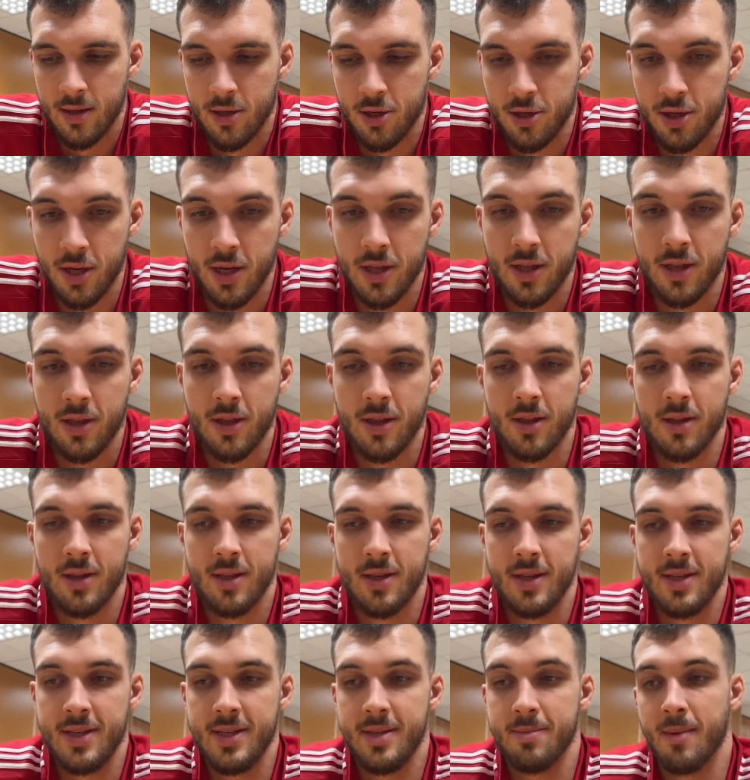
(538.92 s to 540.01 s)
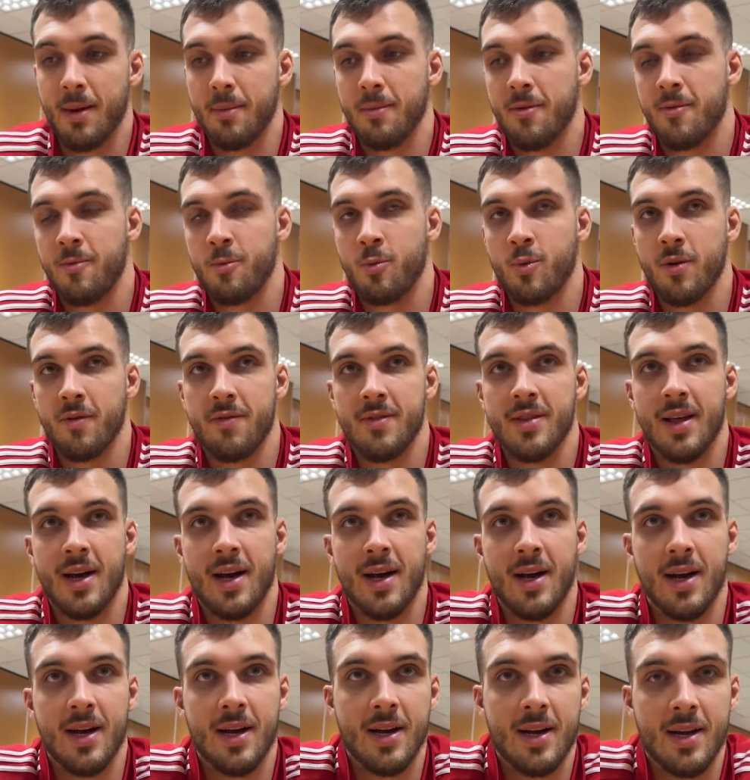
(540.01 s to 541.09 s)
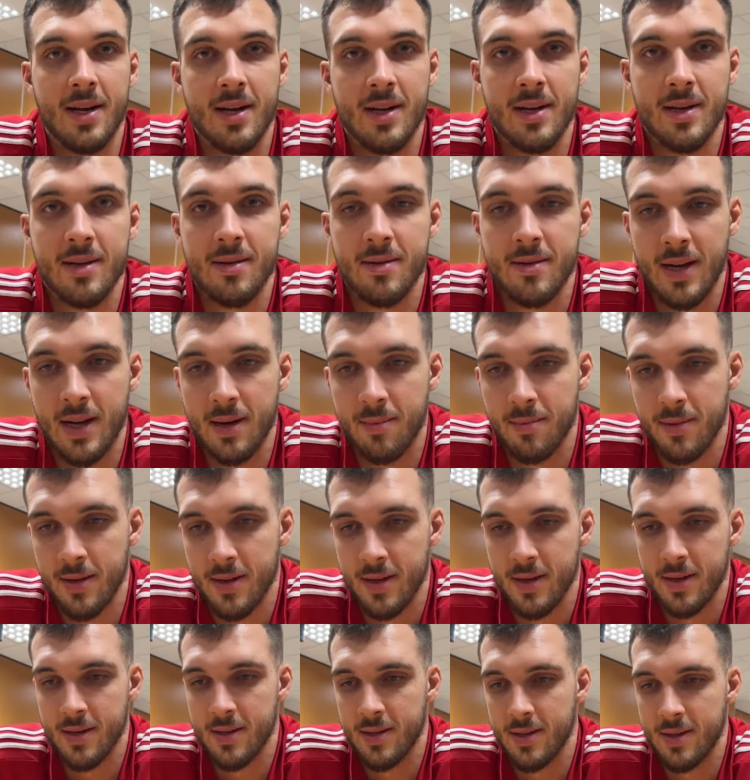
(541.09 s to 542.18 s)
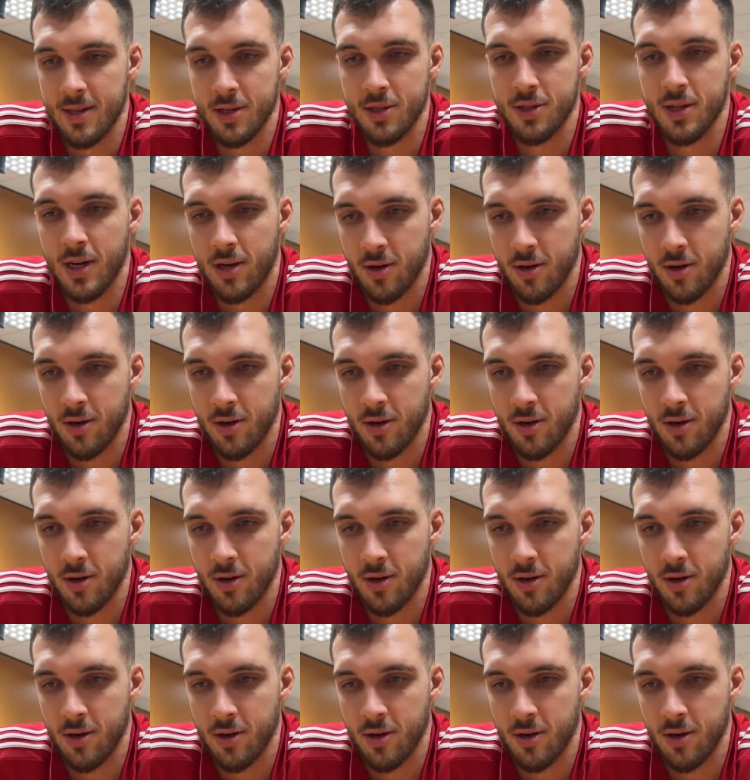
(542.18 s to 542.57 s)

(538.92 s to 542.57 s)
że mam wpływ na jakby też na